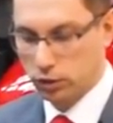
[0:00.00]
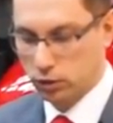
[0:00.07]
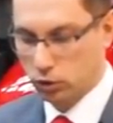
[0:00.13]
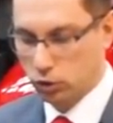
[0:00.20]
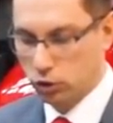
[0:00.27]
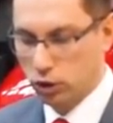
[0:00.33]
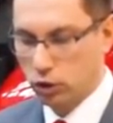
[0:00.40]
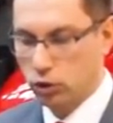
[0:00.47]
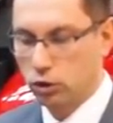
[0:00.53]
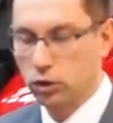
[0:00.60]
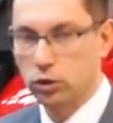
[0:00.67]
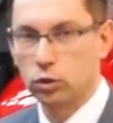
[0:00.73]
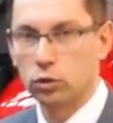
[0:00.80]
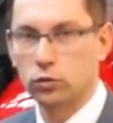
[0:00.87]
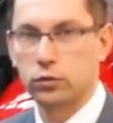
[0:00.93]
130
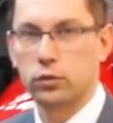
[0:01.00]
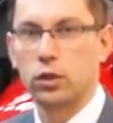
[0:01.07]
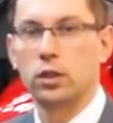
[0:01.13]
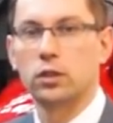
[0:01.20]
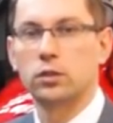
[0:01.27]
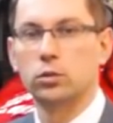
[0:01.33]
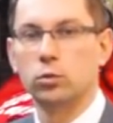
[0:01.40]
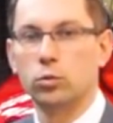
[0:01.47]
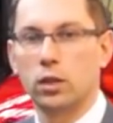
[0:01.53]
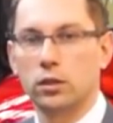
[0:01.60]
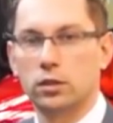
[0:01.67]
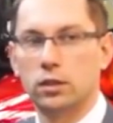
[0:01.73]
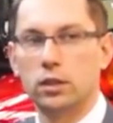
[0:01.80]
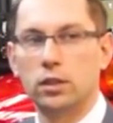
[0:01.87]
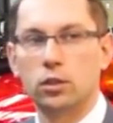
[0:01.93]
litrów to jest
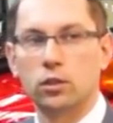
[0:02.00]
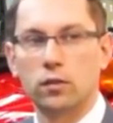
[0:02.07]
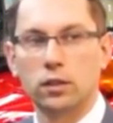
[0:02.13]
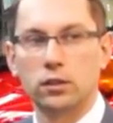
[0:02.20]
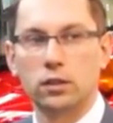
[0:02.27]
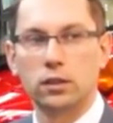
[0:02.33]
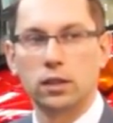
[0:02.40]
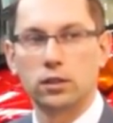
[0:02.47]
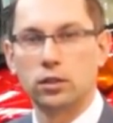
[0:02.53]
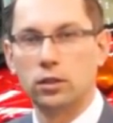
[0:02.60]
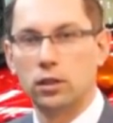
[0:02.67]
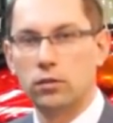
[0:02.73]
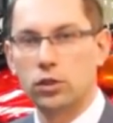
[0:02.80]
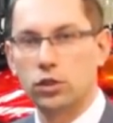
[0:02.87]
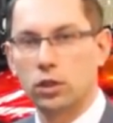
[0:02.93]
układ dedykowany na
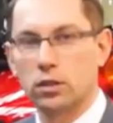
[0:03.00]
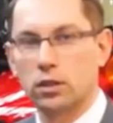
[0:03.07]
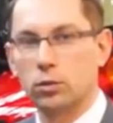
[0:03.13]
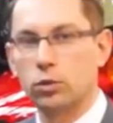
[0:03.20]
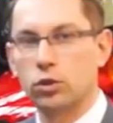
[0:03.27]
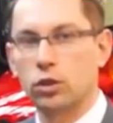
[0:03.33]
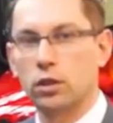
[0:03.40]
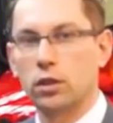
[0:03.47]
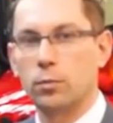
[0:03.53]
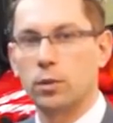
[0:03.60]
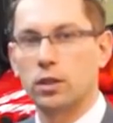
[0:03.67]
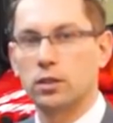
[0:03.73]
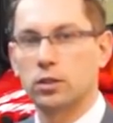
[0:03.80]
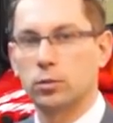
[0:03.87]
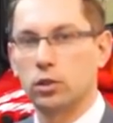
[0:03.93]
tylne wyjście hydrauliczne i na
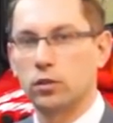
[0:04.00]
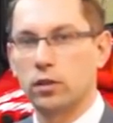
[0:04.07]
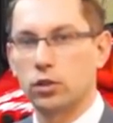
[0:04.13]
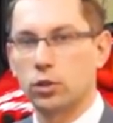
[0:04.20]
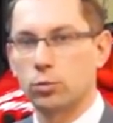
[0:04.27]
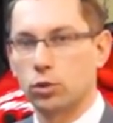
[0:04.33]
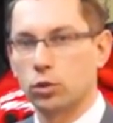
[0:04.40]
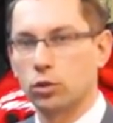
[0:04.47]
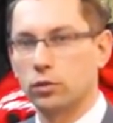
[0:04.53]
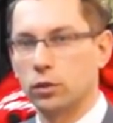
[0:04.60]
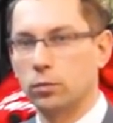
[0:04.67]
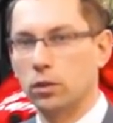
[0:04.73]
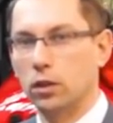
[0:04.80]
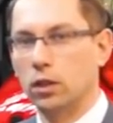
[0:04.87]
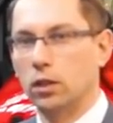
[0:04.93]
pracę z ładowaczem
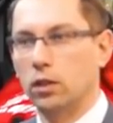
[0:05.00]
czołowym.